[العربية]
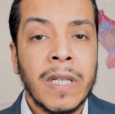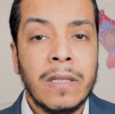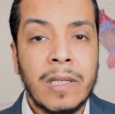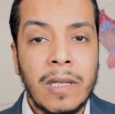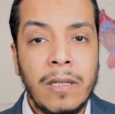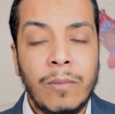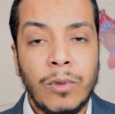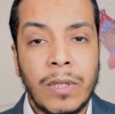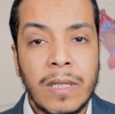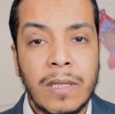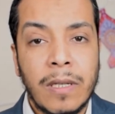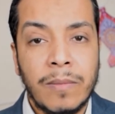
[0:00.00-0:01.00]
زي
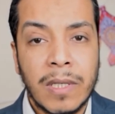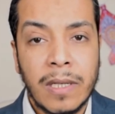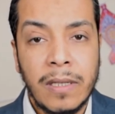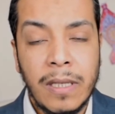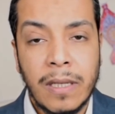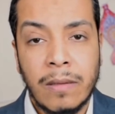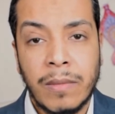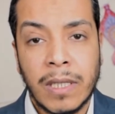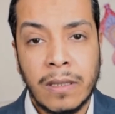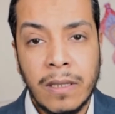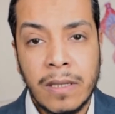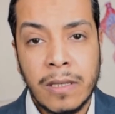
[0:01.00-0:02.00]
البوتاسيوم زي
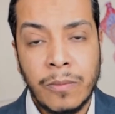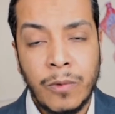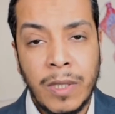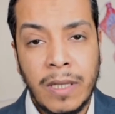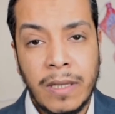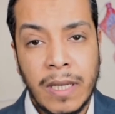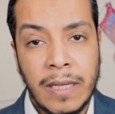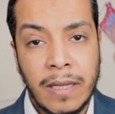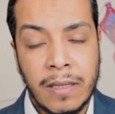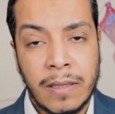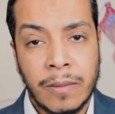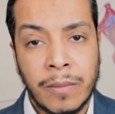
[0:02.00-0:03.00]
المغنيسيوم
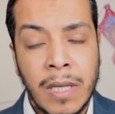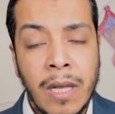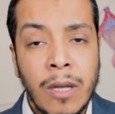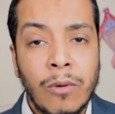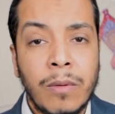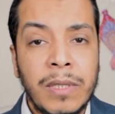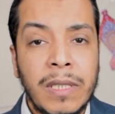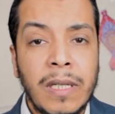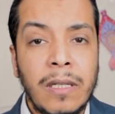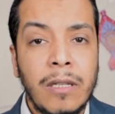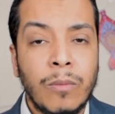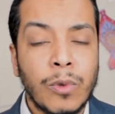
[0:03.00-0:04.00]
والكالسيوم
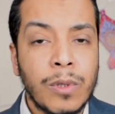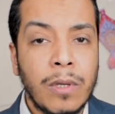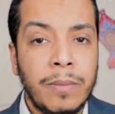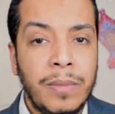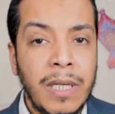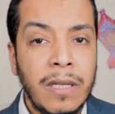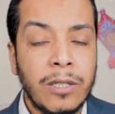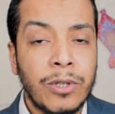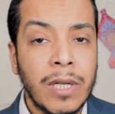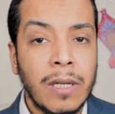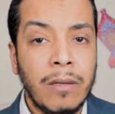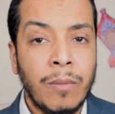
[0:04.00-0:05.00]
وبالتالي المصاب
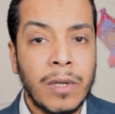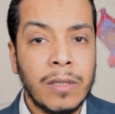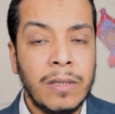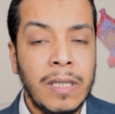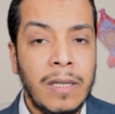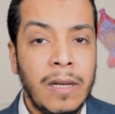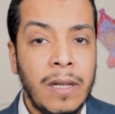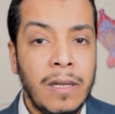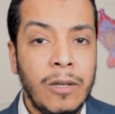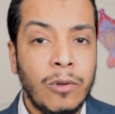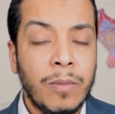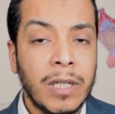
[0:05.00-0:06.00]
بالشكل المرضي
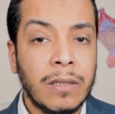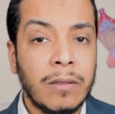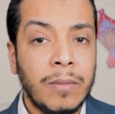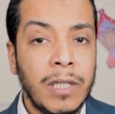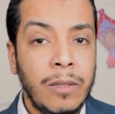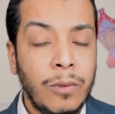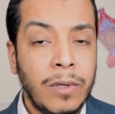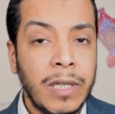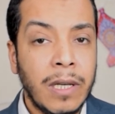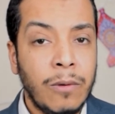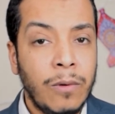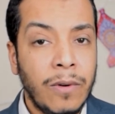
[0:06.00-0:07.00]
للهليكوباكتر بايلوري
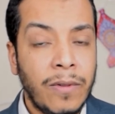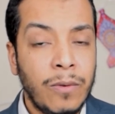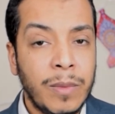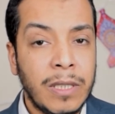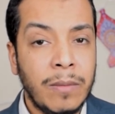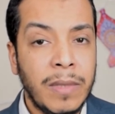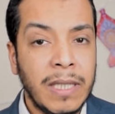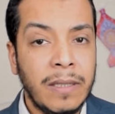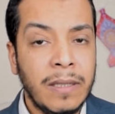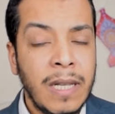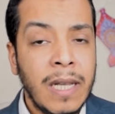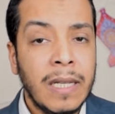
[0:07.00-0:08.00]
او جرثومه المعده
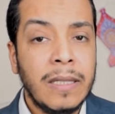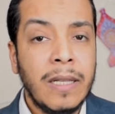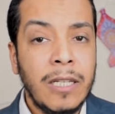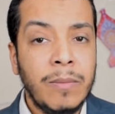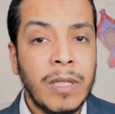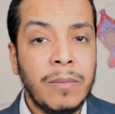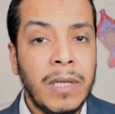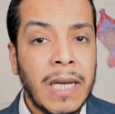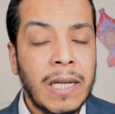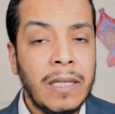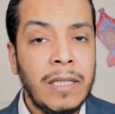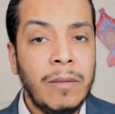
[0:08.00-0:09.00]
دايما
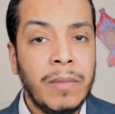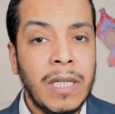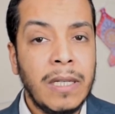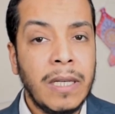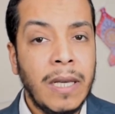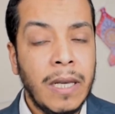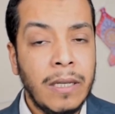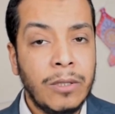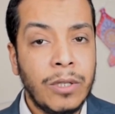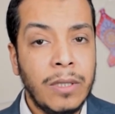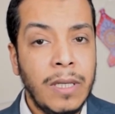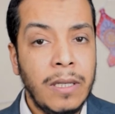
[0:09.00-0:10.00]
بيعاني من اجهاد
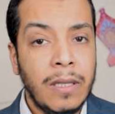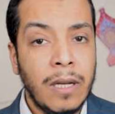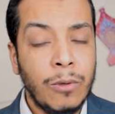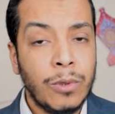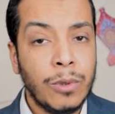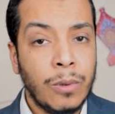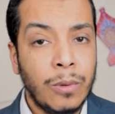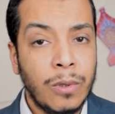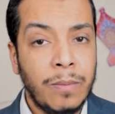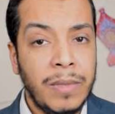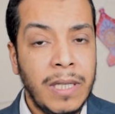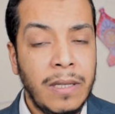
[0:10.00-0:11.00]
شديد او شعور
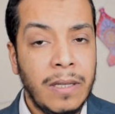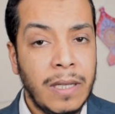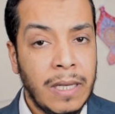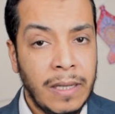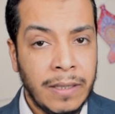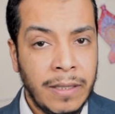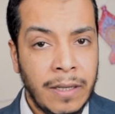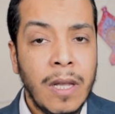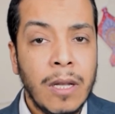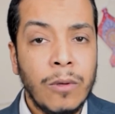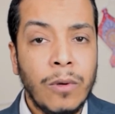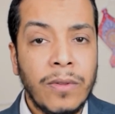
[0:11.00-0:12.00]
بالاعياء
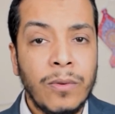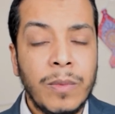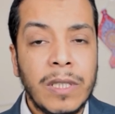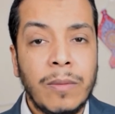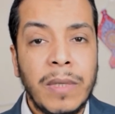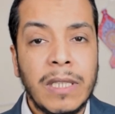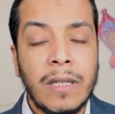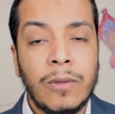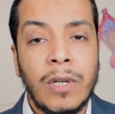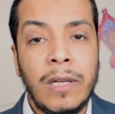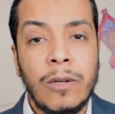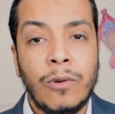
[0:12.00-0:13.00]
جرثومه المعده او
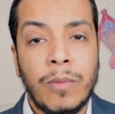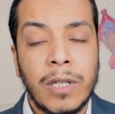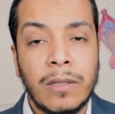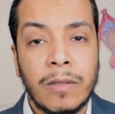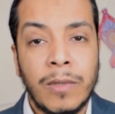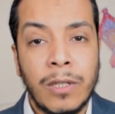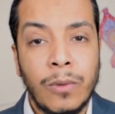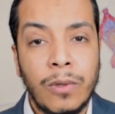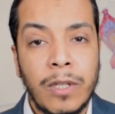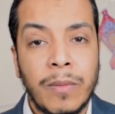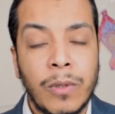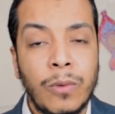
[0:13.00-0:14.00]
الهليكوباكتر
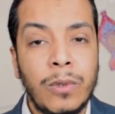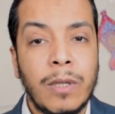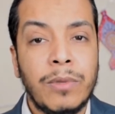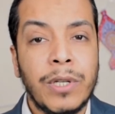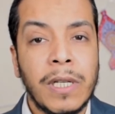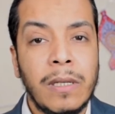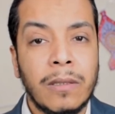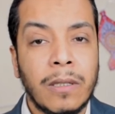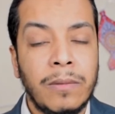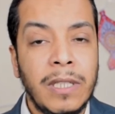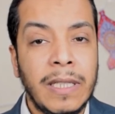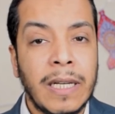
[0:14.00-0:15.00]
بايلوري موجوده بشكل
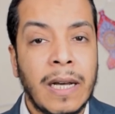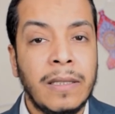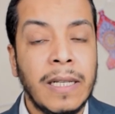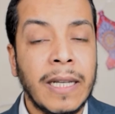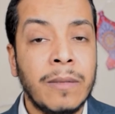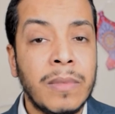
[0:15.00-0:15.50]
طبيعي عند 50%